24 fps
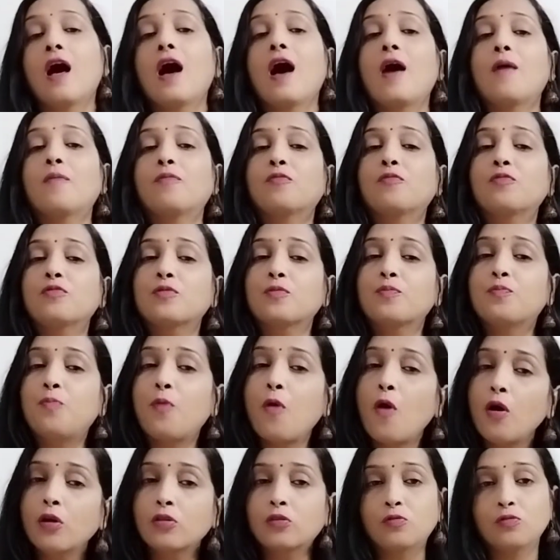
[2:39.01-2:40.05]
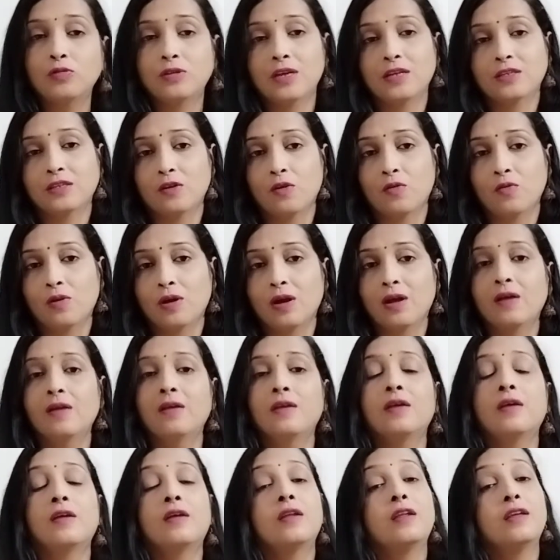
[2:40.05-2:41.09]
आप बहुत कुछ ऐसा होगा
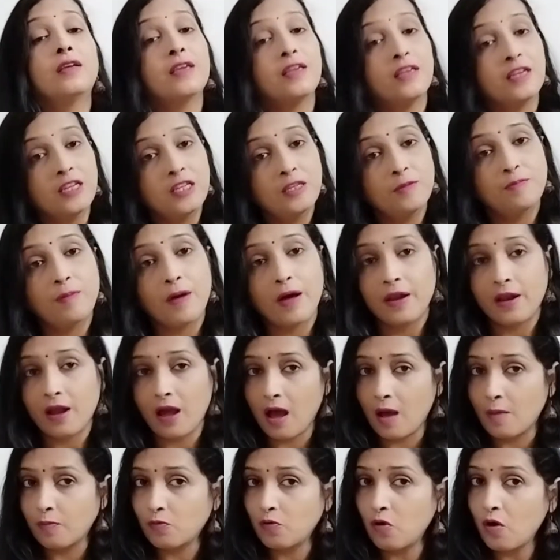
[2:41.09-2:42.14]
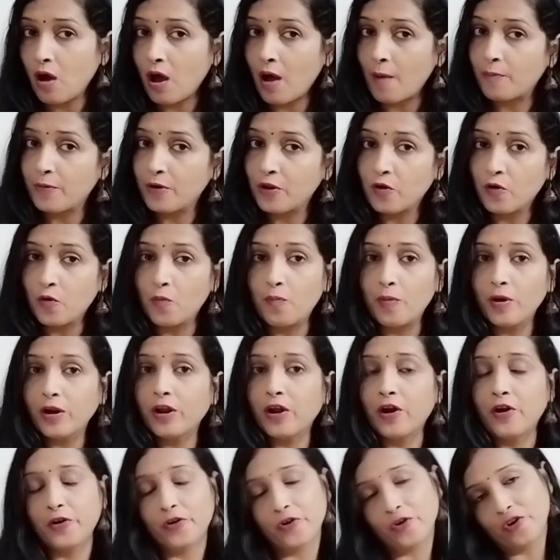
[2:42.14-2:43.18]
लेकिन इस बार आपको अपने ऊपर
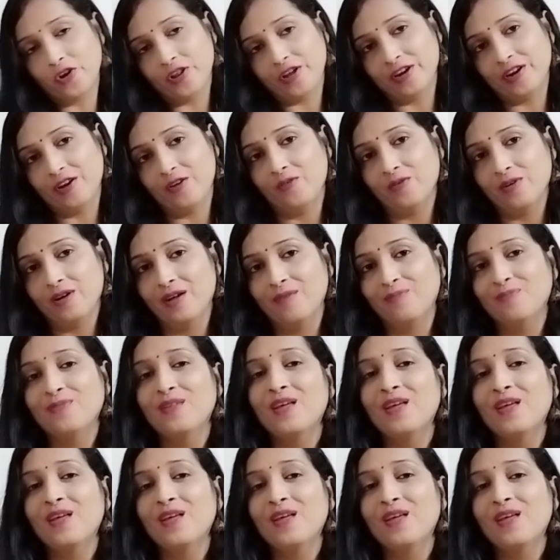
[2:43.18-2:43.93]
कंट्रोल रखना होगा